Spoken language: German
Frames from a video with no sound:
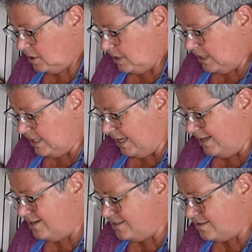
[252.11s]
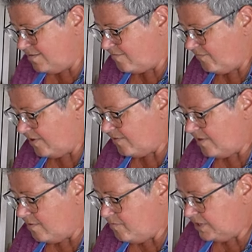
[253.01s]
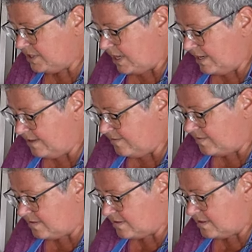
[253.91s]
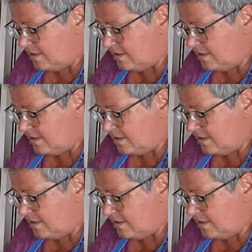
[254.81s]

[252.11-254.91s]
in kaltes Wasser mit Eis.